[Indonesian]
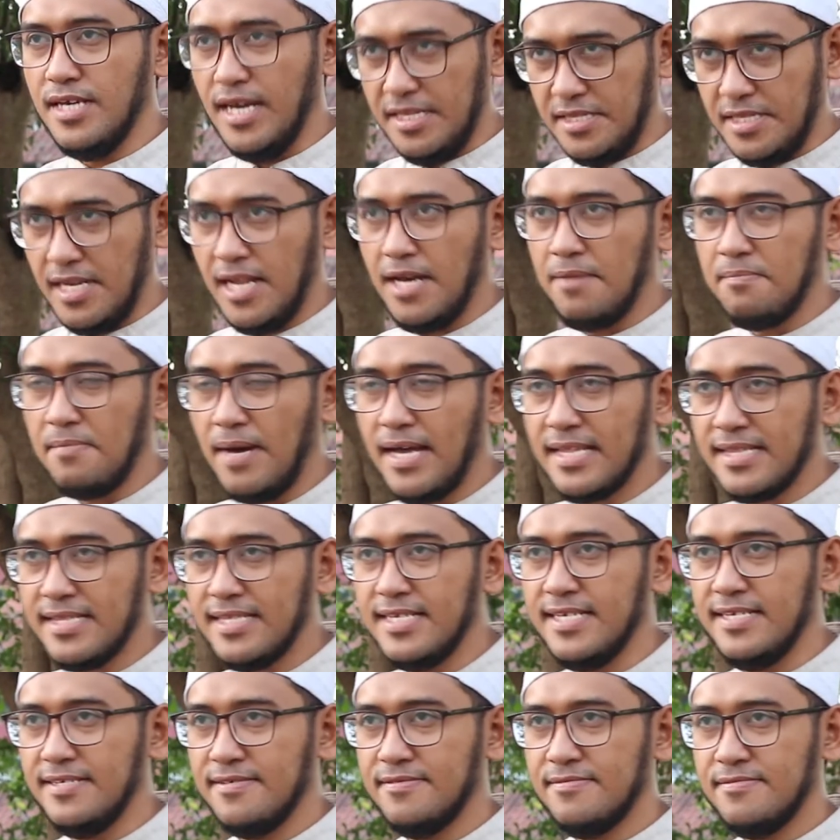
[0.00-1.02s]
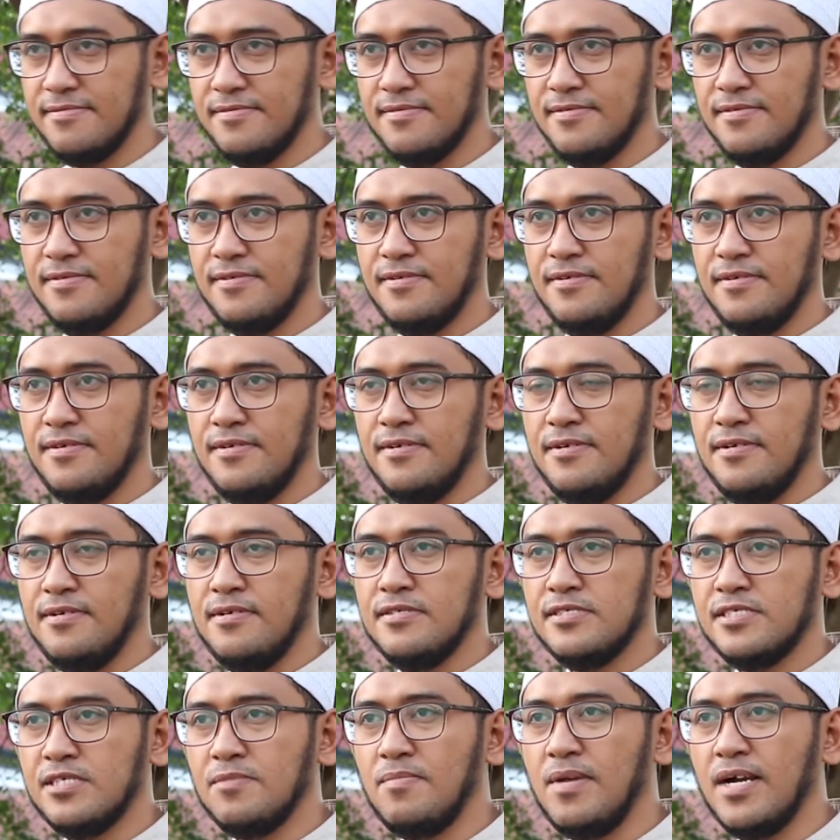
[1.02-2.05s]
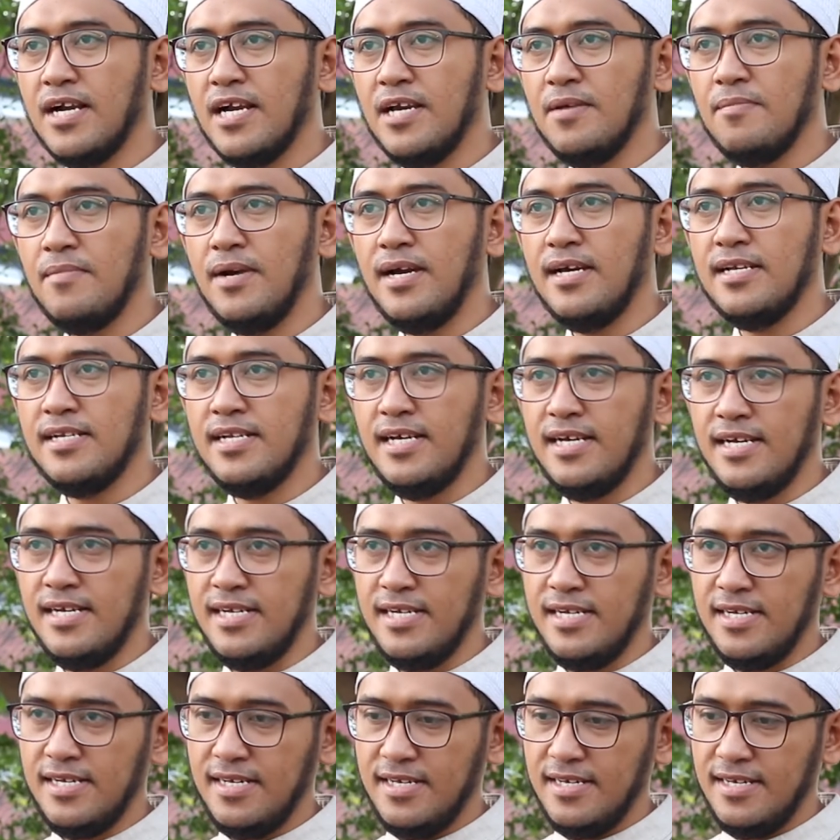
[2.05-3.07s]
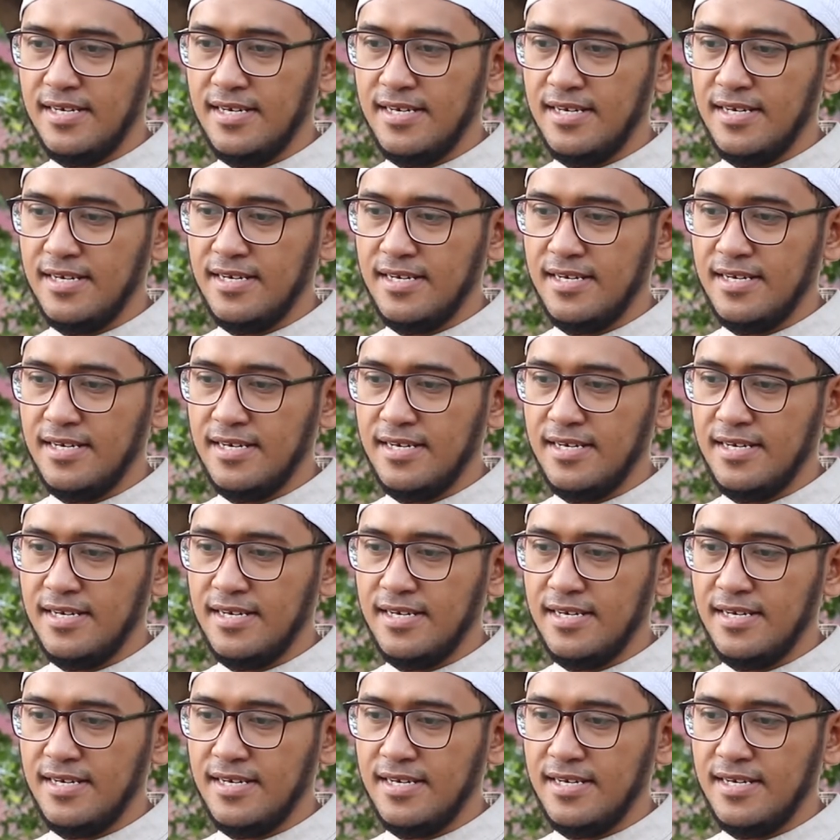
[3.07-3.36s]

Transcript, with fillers: Ingatlah mati. Sebagaimana